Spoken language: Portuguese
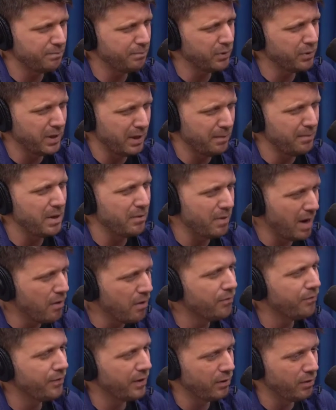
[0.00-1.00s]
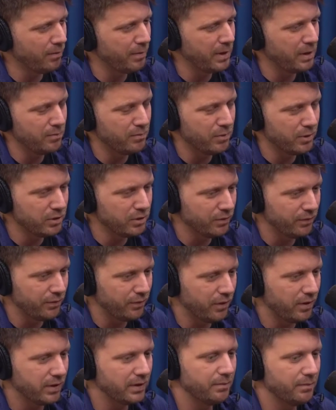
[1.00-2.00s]
porque, meu, é um fenômeno muito
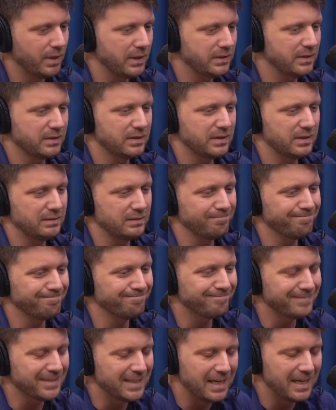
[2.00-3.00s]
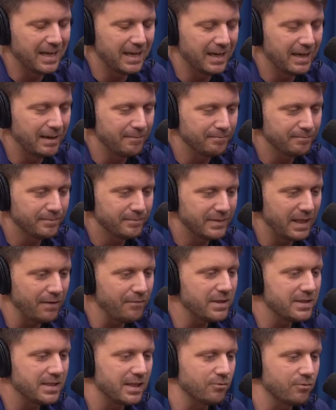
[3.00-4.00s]
foda, mas assim, é,
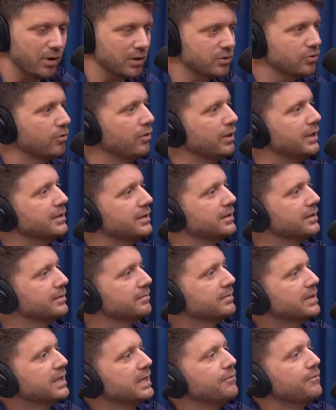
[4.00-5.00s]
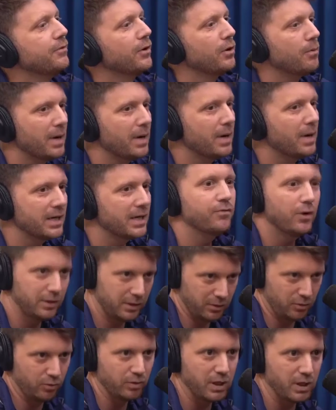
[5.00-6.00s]
teve situações que foram mais
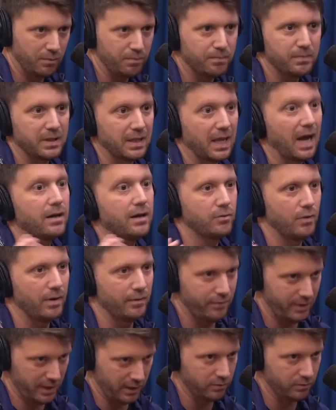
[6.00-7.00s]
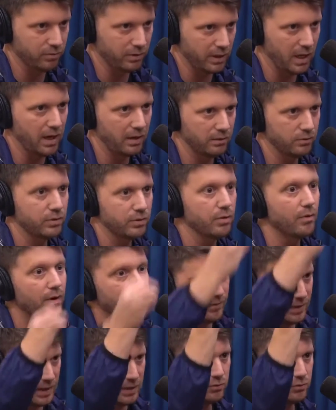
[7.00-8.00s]
fodas do que tá no evento, uhum. tá? Do que o
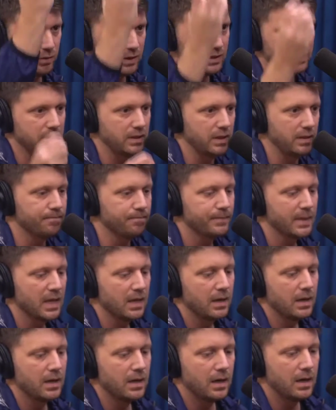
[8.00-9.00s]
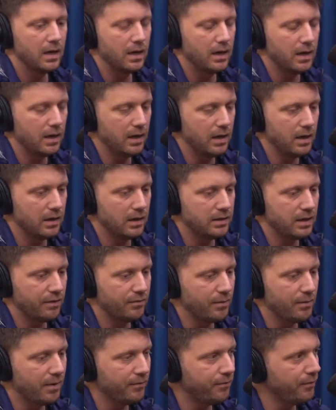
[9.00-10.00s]
evento em si. Uhum. Uh,
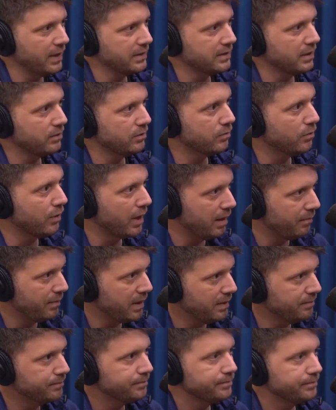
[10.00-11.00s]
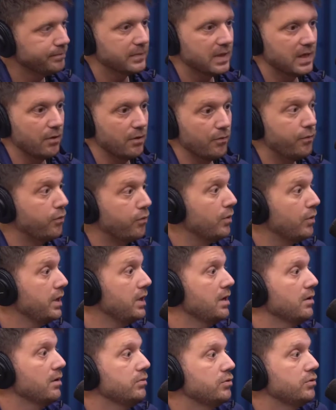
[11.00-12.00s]
teve uma festa do Grammy que eu fui
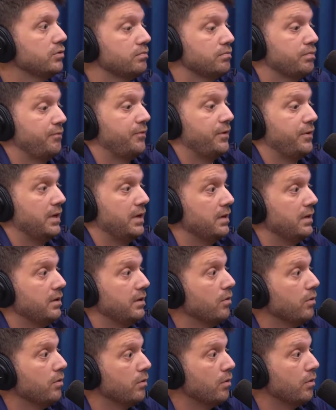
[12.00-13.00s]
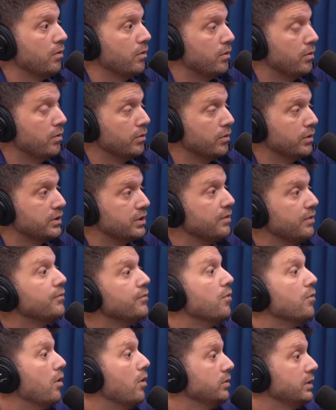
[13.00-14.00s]
e eu vi o, o Steve
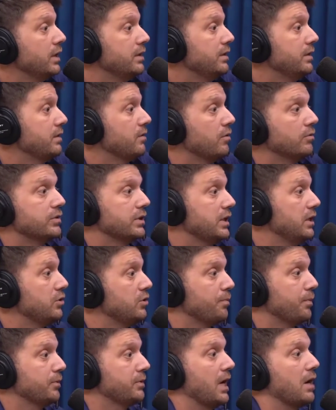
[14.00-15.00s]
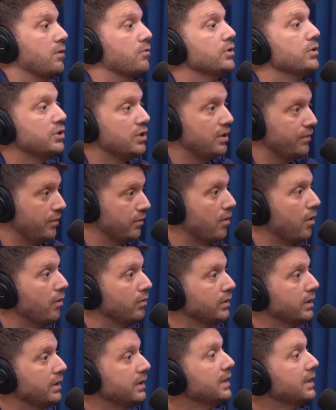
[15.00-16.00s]
Wonder e consegui, tipo, estar tá com o Steve
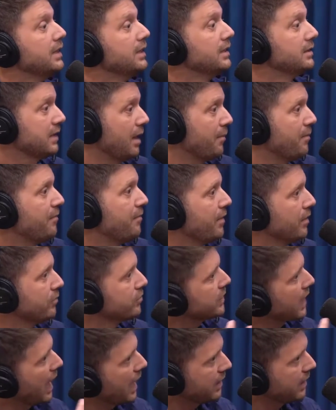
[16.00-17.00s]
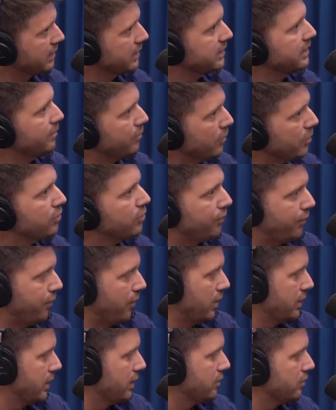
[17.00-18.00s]
Wonder, sabe? Ver uns caras, assim, muito
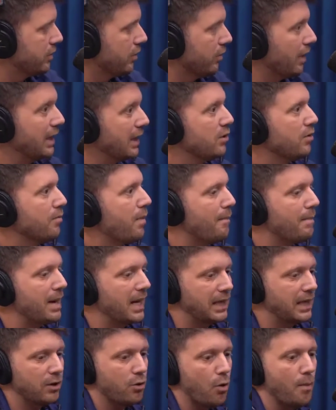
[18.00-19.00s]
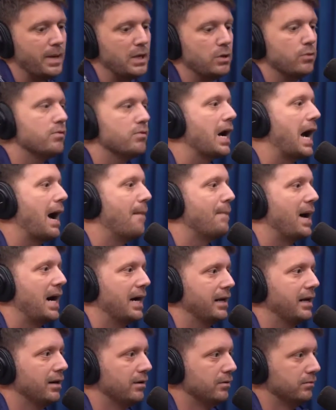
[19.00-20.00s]
foda do teu lado numa balada comendo um
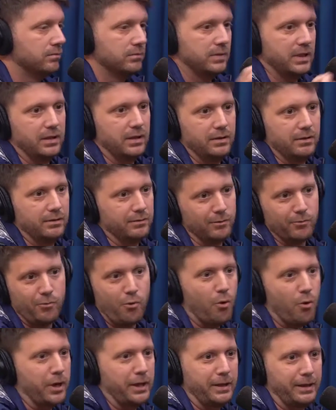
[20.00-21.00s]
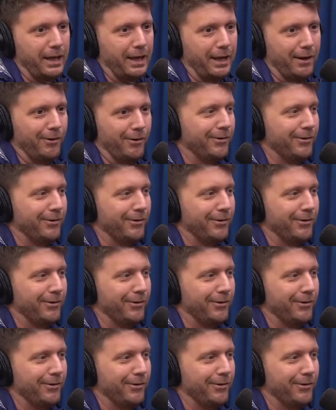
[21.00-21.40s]
camarão e, num coquetel,